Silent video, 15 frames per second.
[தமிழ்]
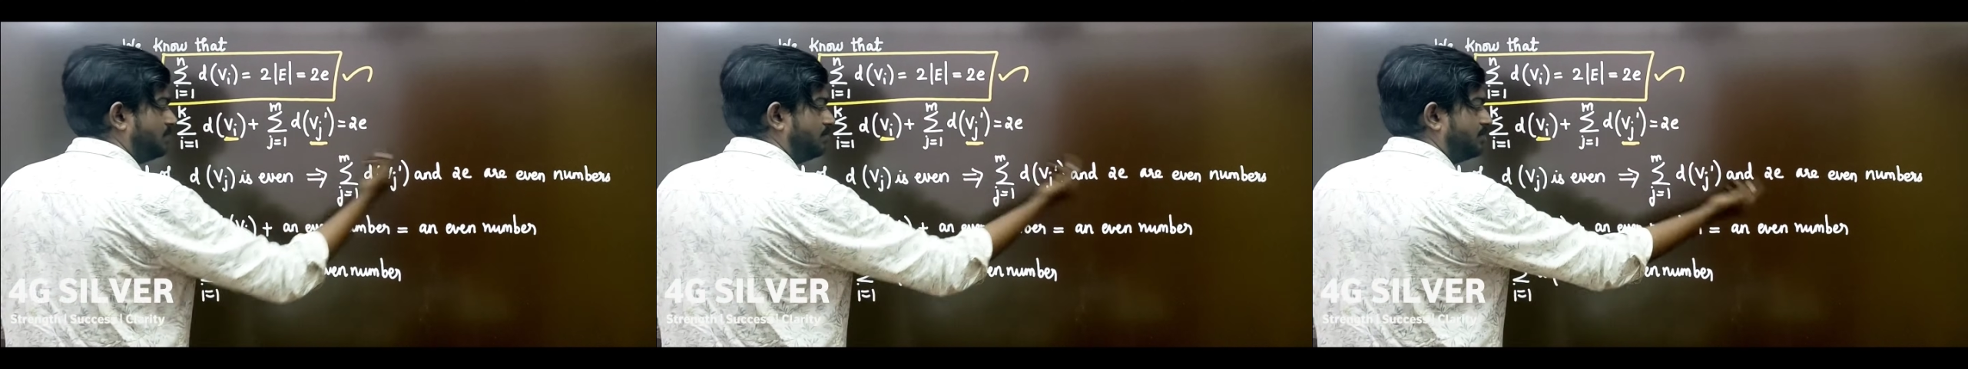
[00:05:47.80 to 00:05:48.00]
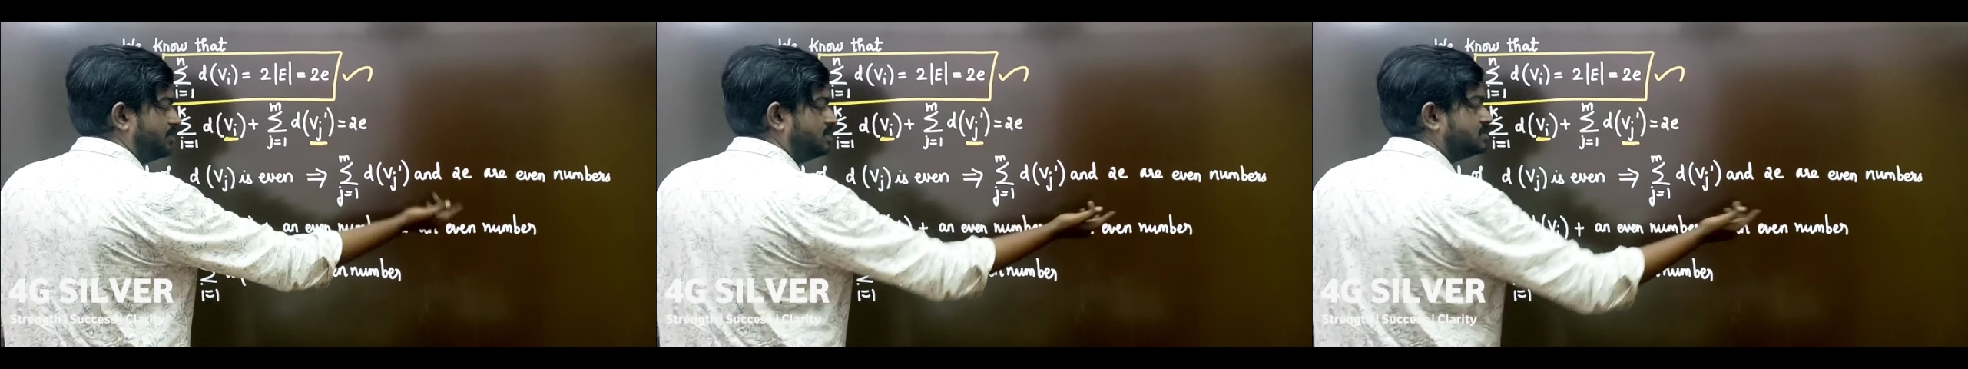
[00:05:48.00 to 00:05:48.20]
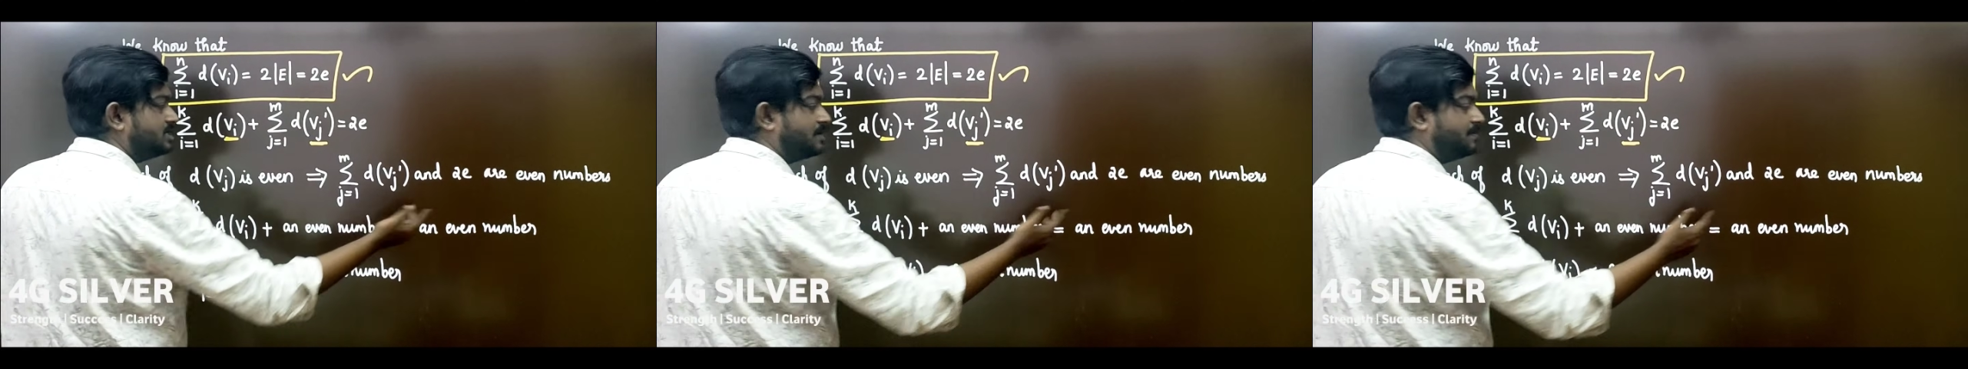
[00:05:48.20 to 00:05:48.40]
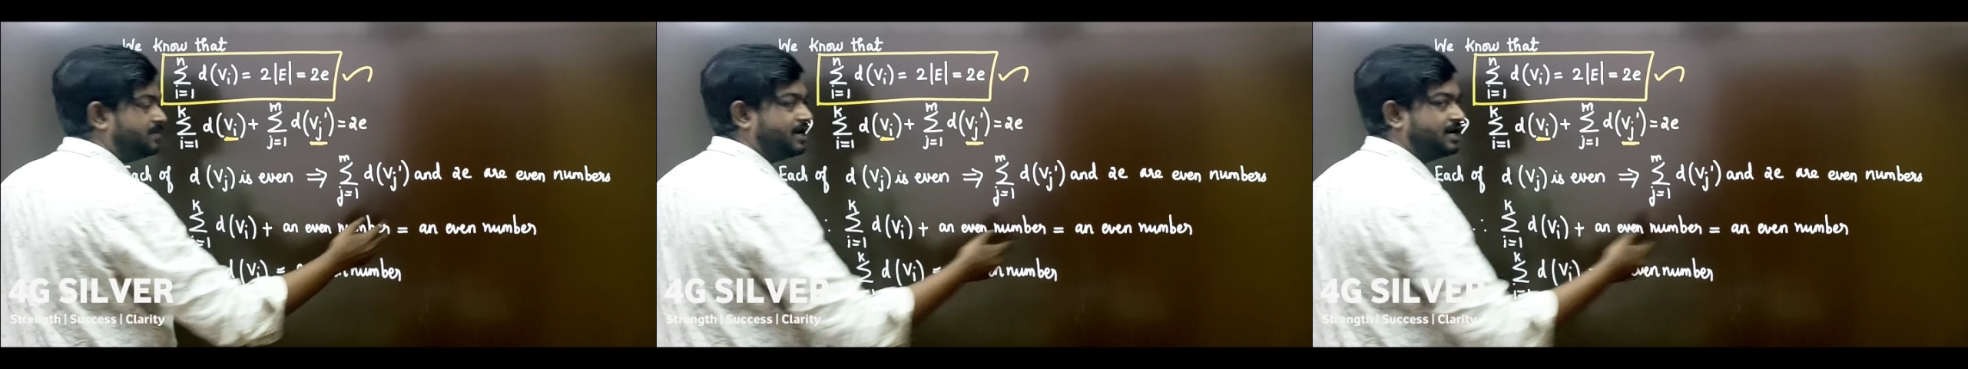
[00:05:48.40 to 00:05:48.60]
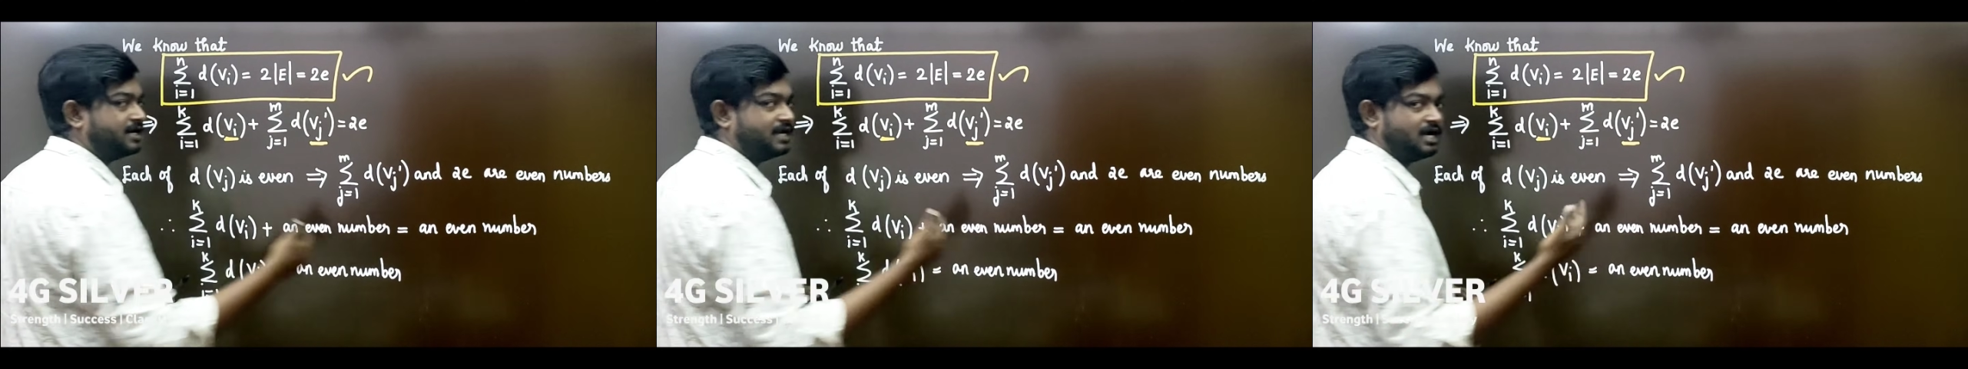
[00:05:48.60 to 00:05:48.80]
பக்கம் போய்
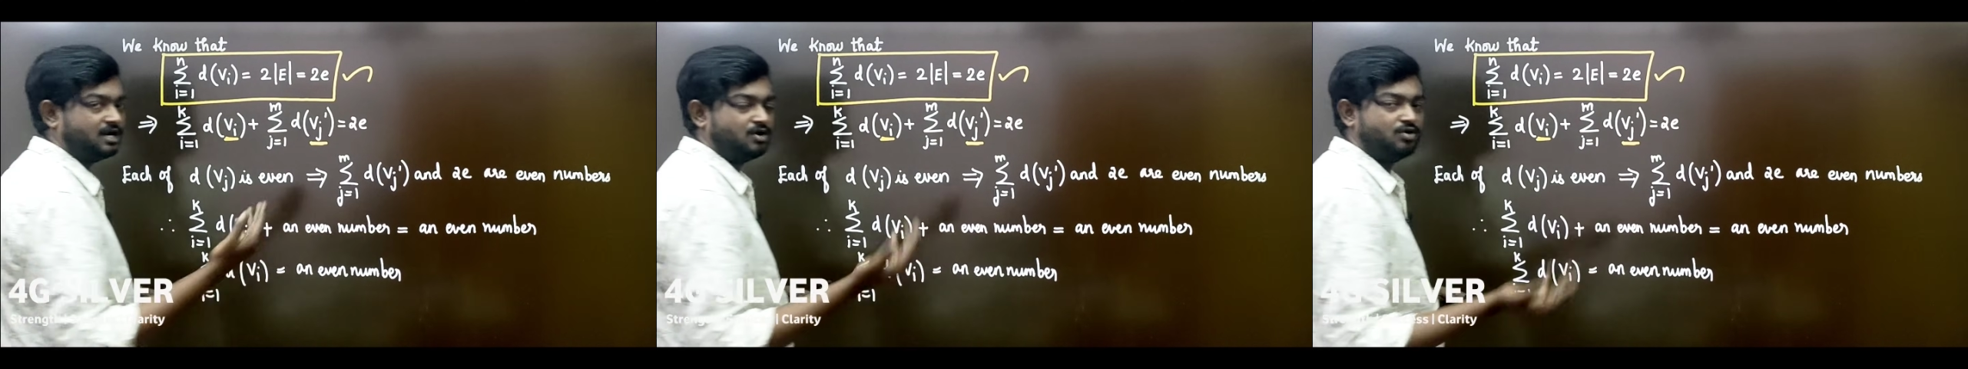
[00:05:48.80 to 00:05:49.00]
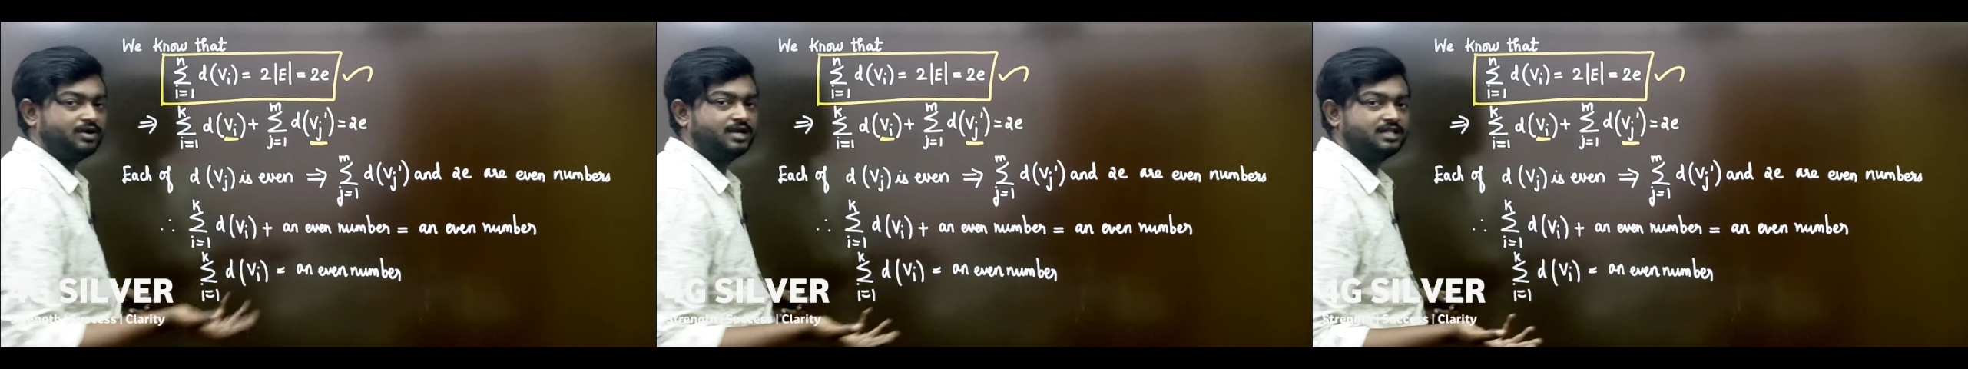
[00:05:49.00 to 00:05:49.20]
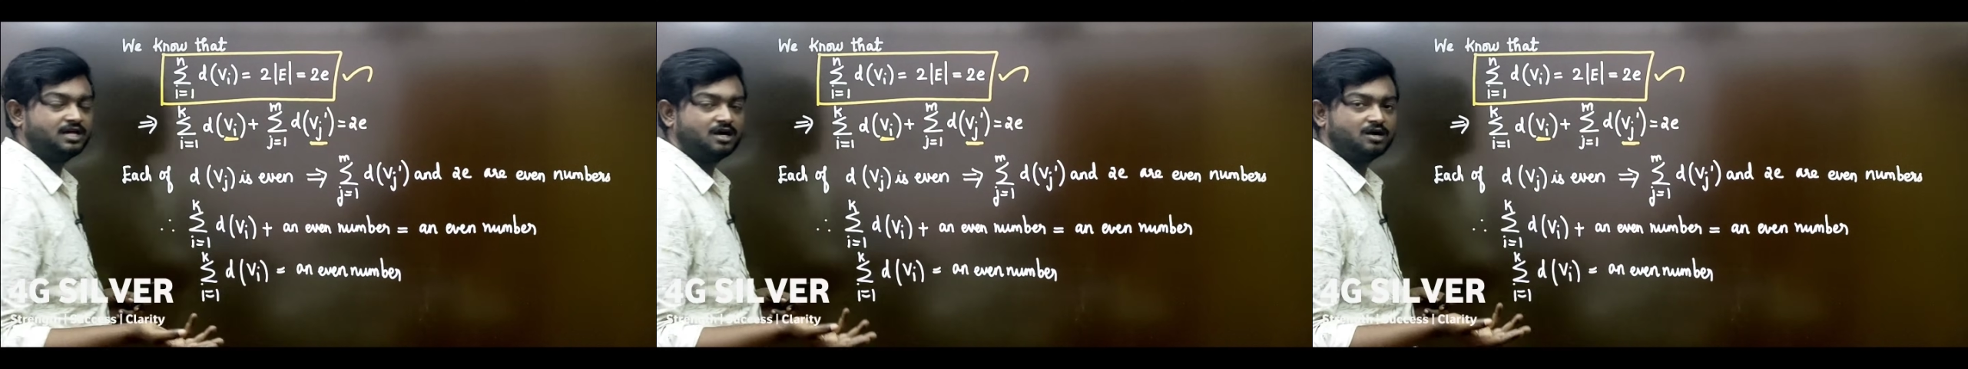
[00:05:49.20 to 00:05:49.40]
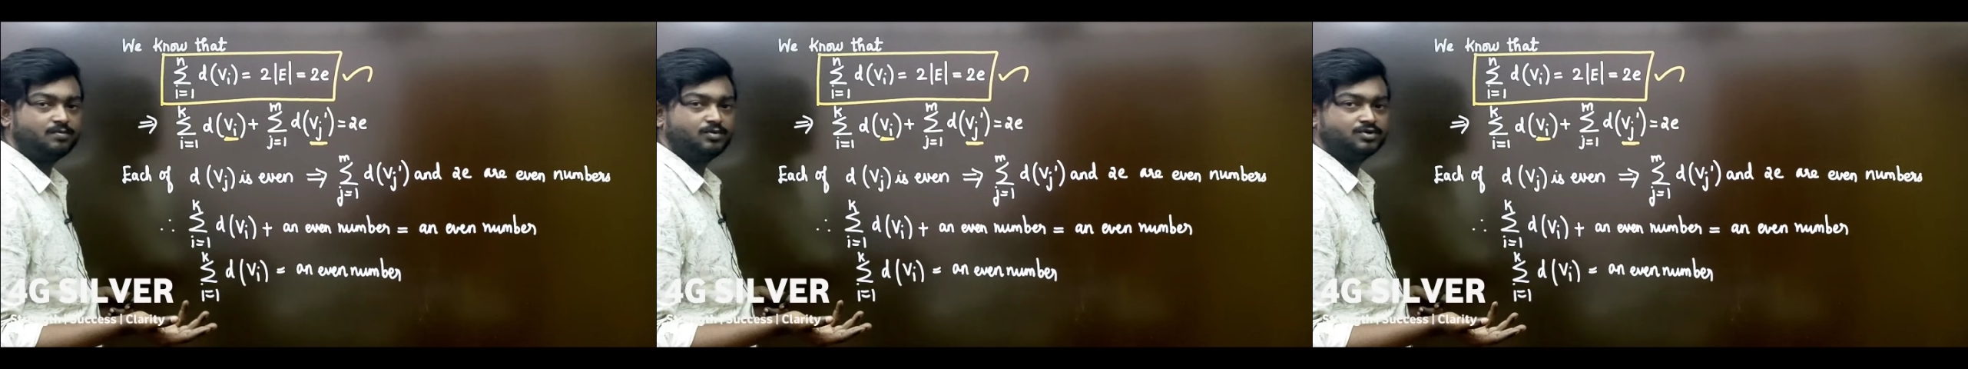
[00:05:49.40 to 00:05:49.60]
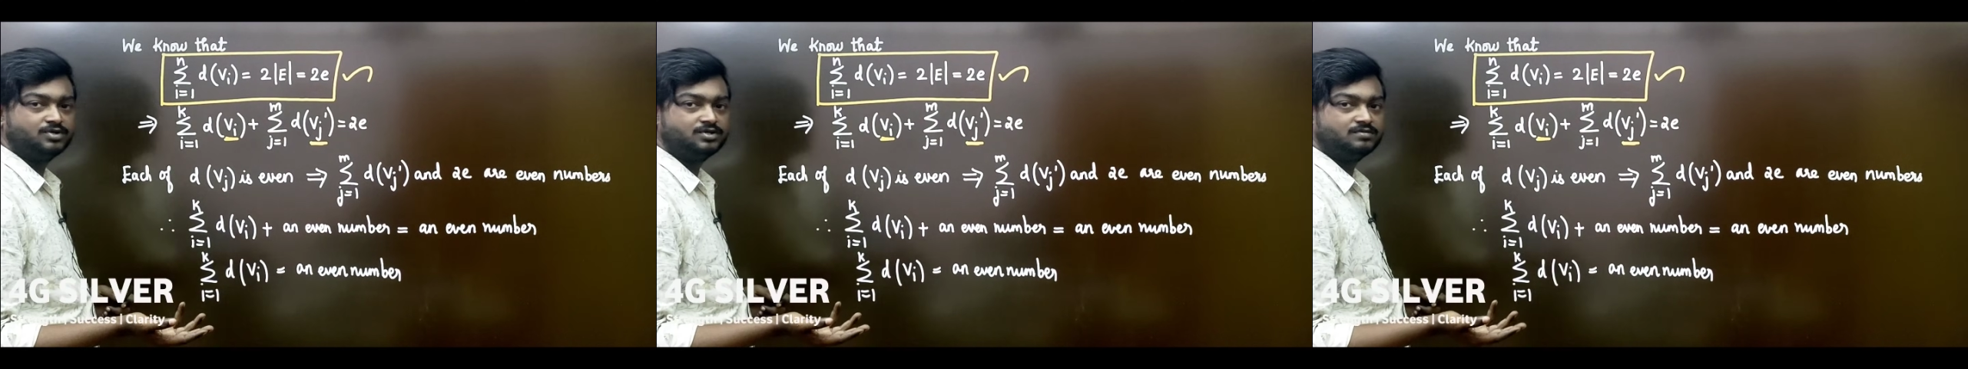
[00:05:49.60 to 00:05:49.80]
சப்ட்ராக்ட் ஆனாலும் என்னதாக
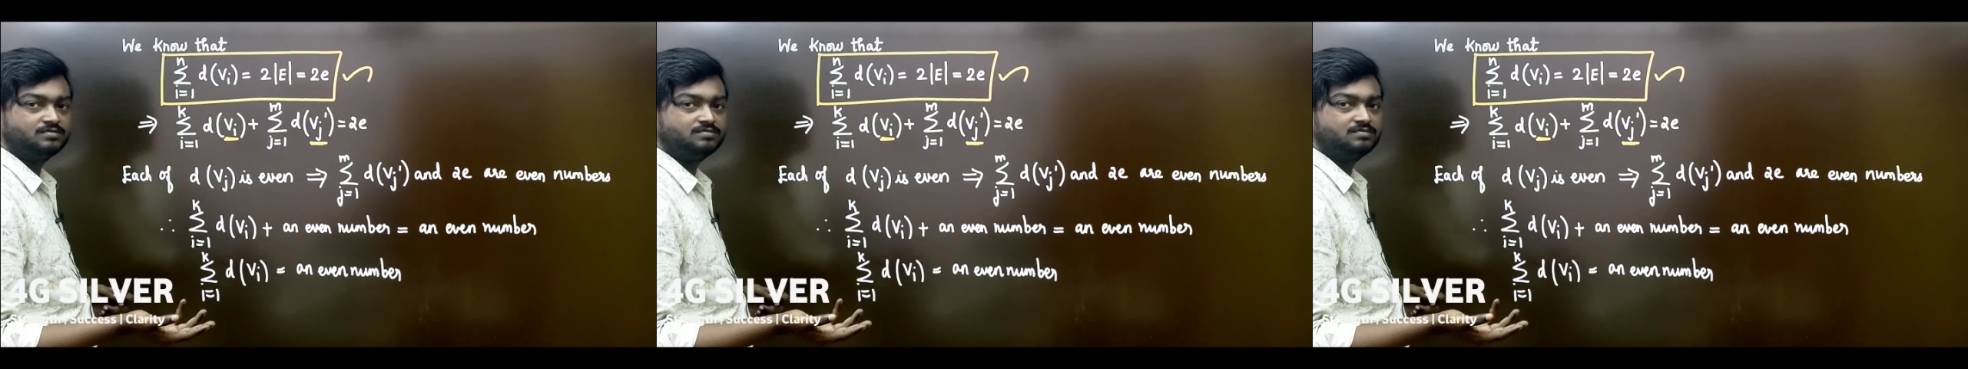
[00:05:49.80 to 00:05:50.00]
போகுது